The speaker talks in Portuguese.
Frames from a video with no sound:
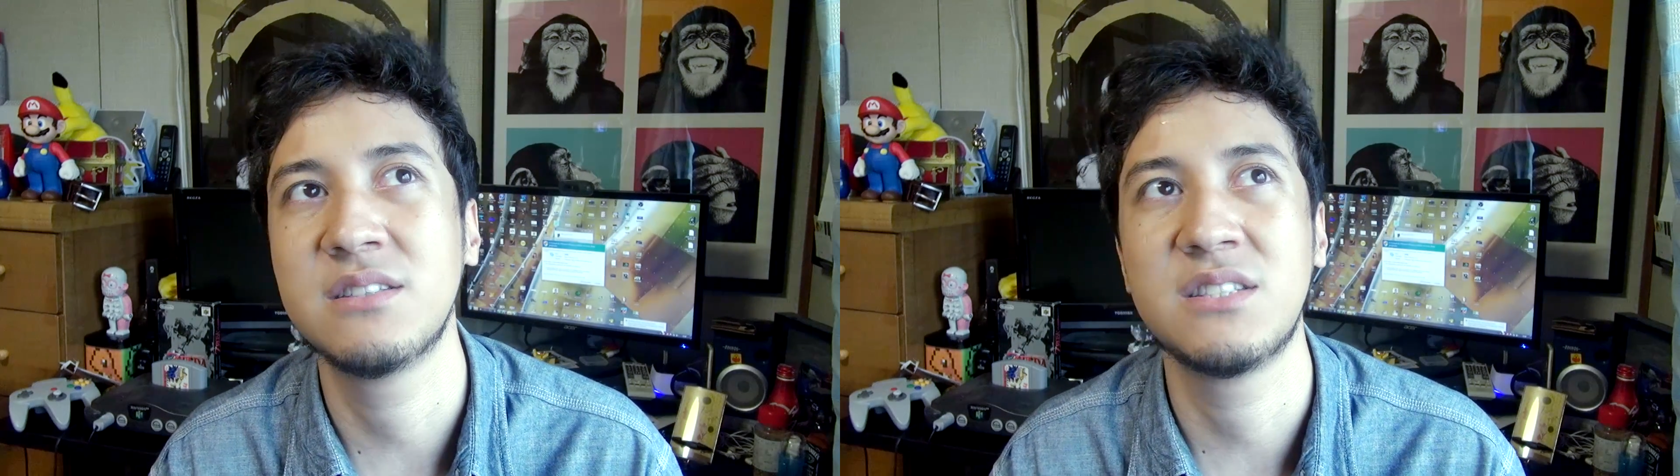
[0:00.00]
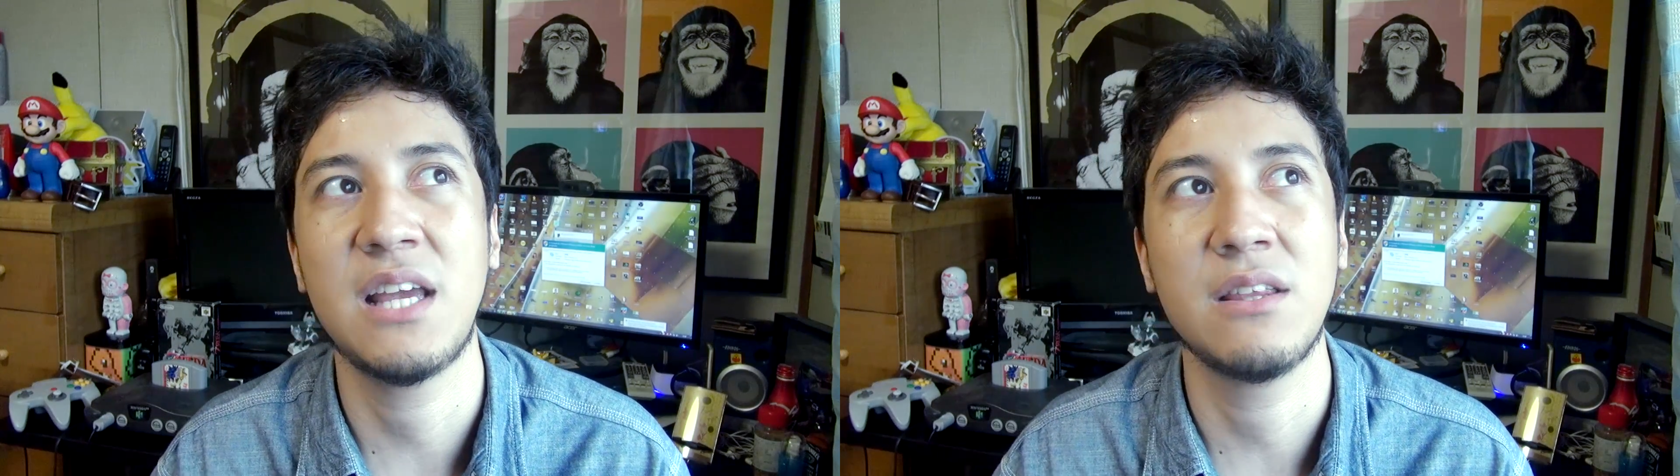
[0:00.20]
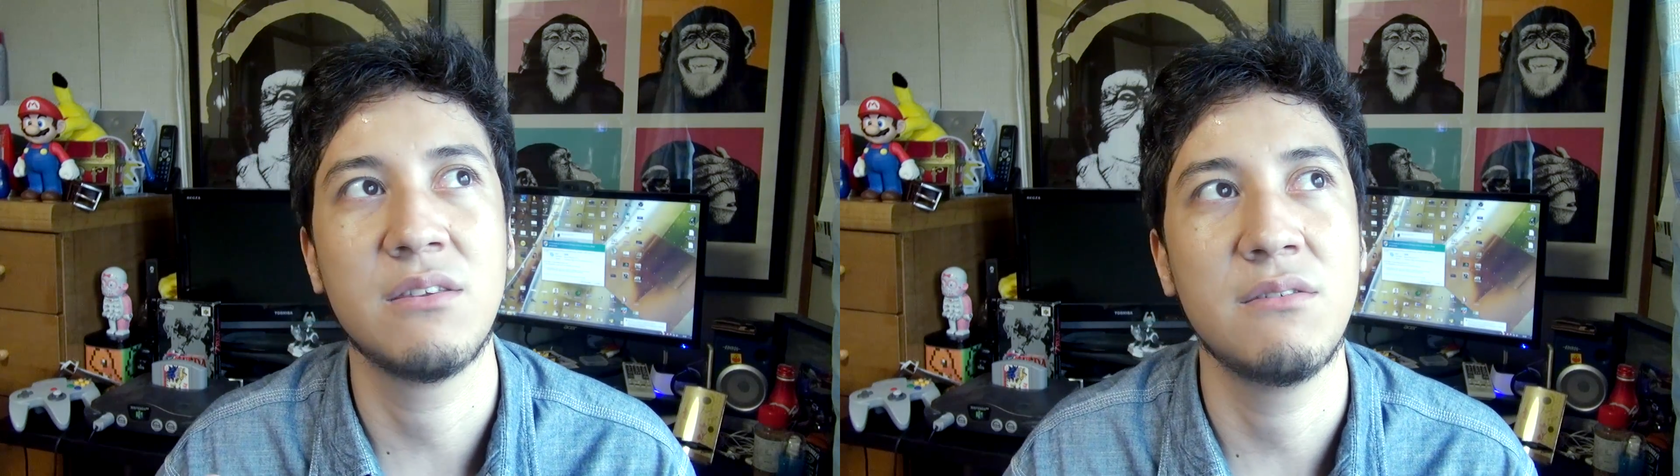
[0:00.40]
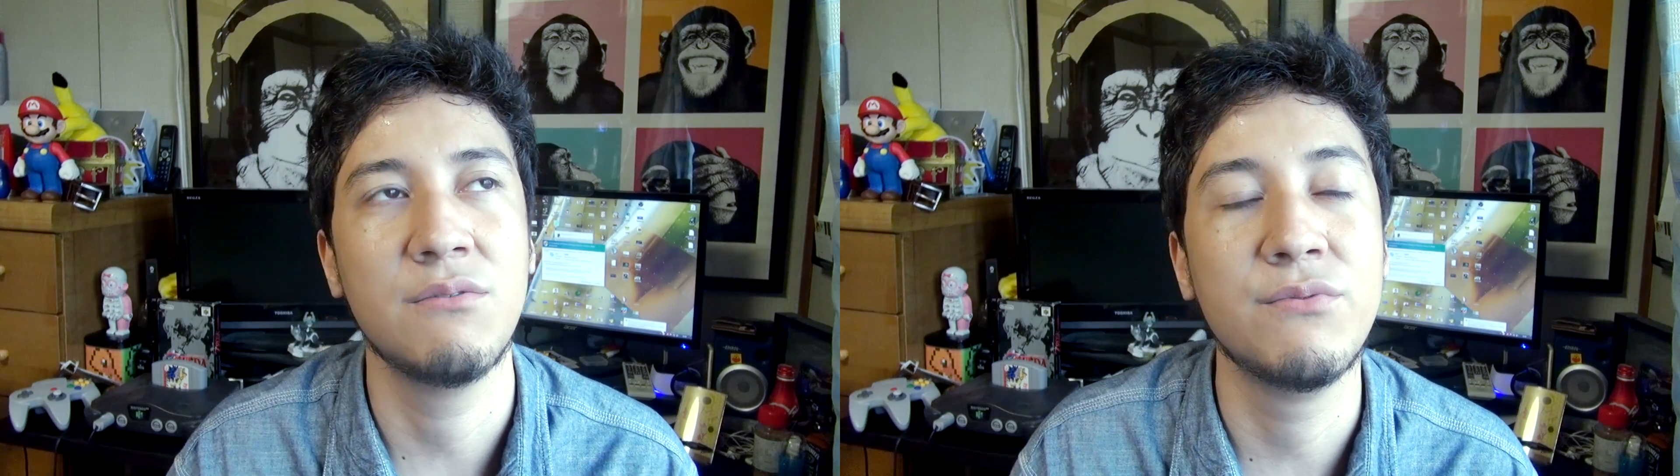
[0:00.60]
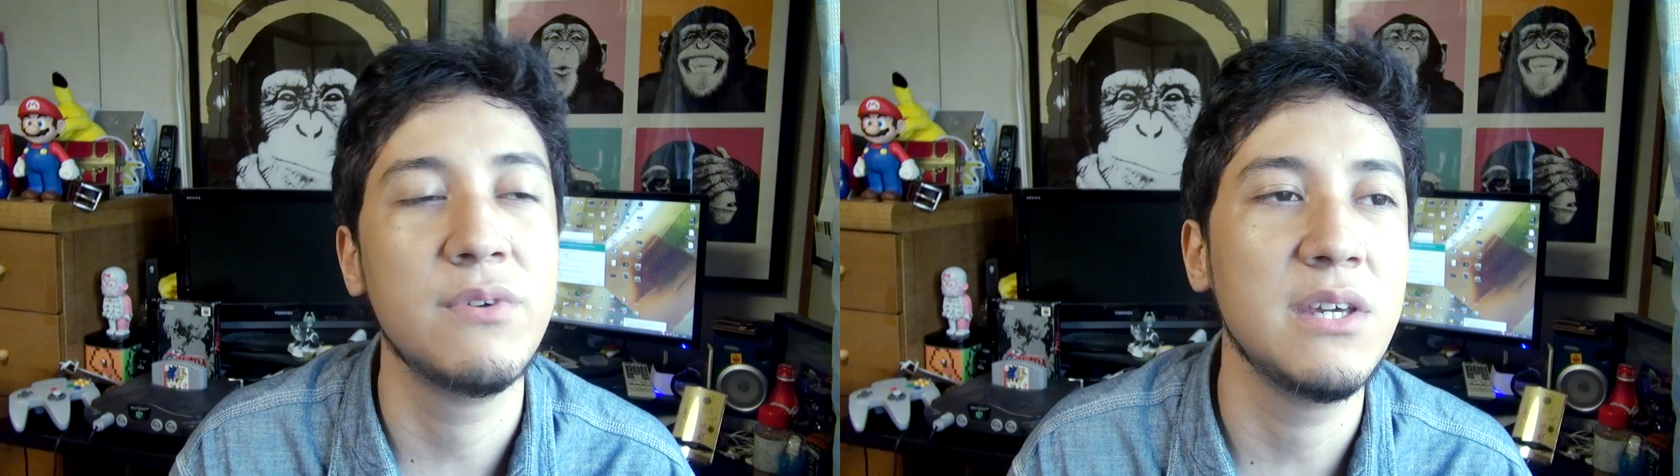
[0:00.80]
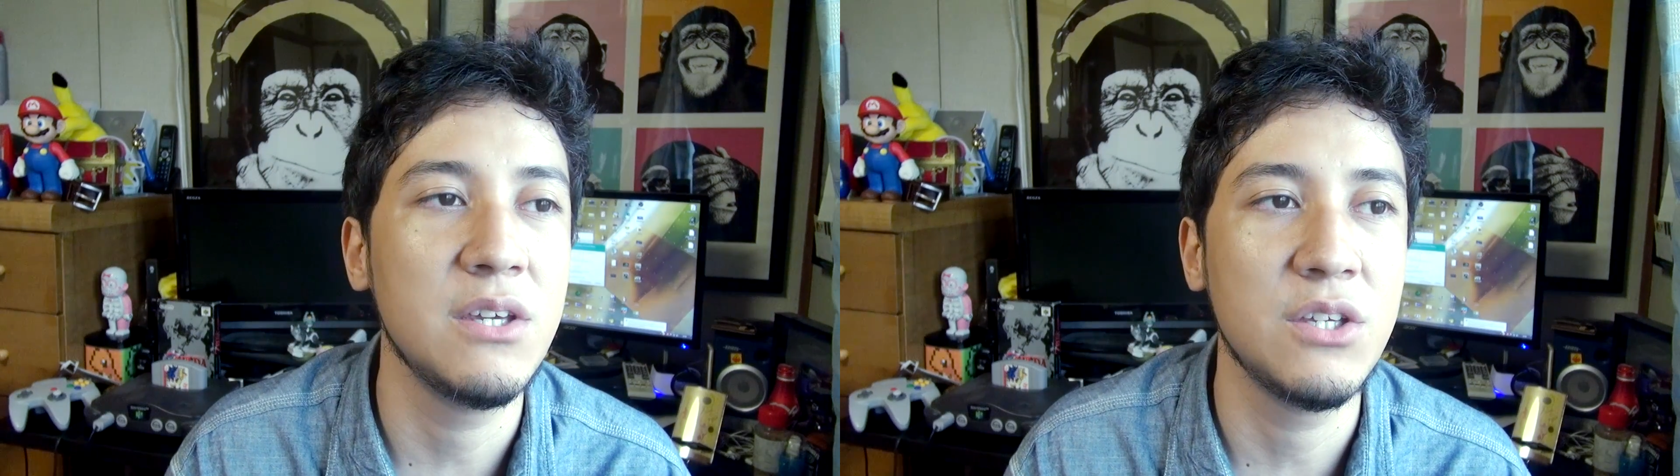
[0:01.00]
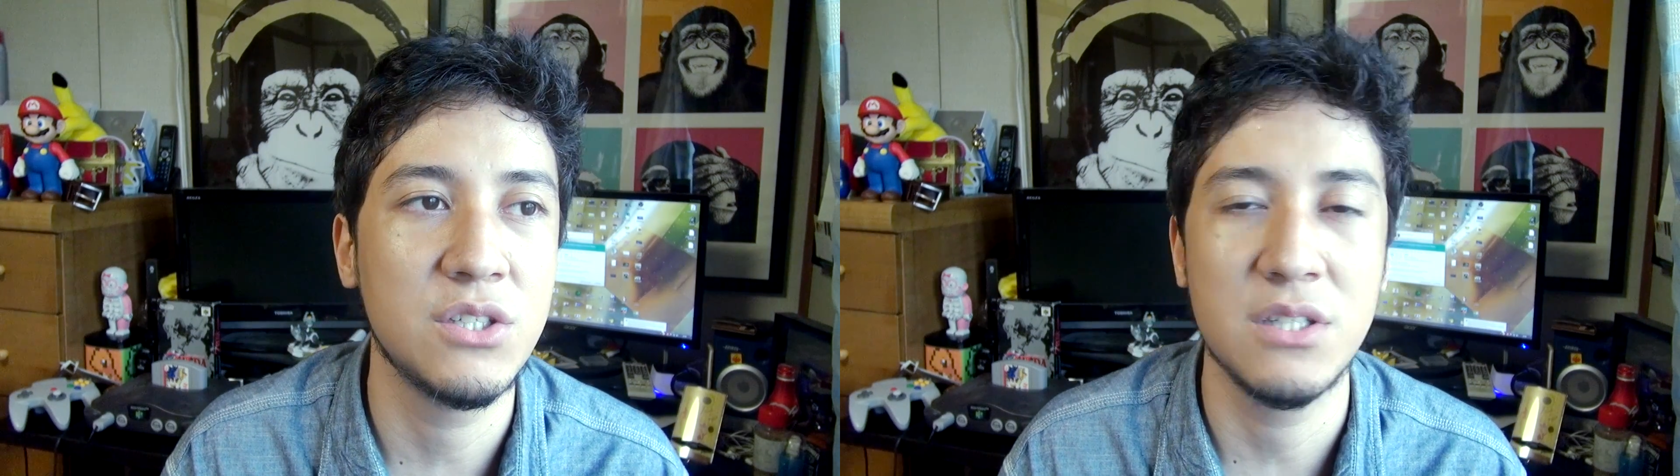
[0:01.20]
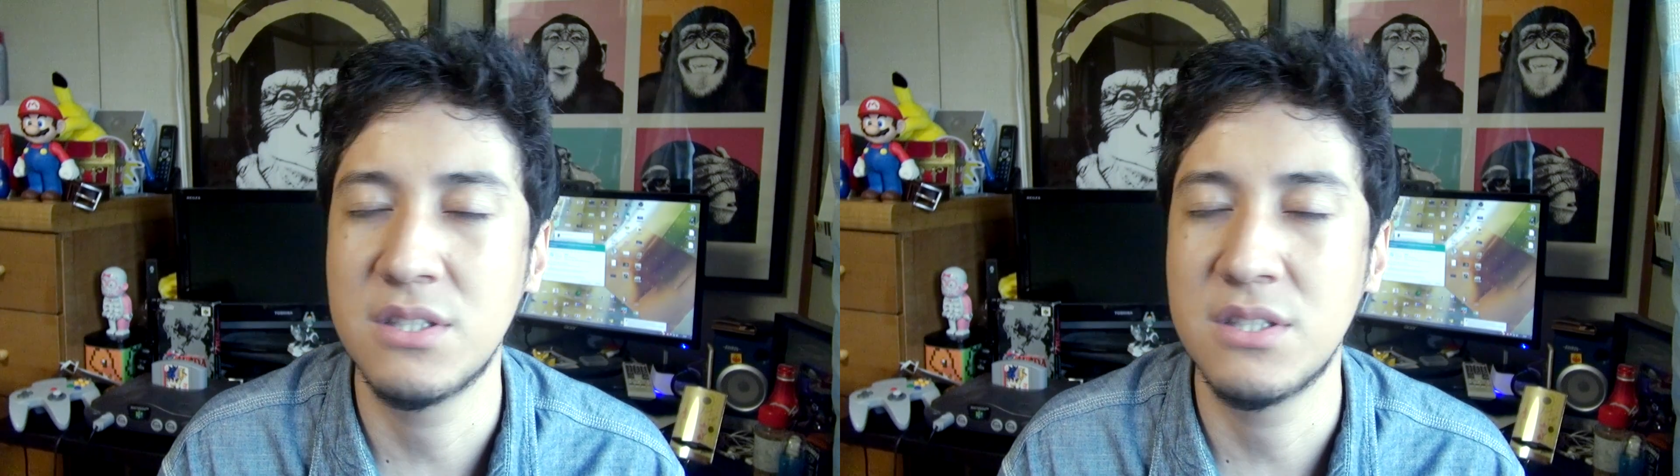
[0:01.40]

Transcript: 120,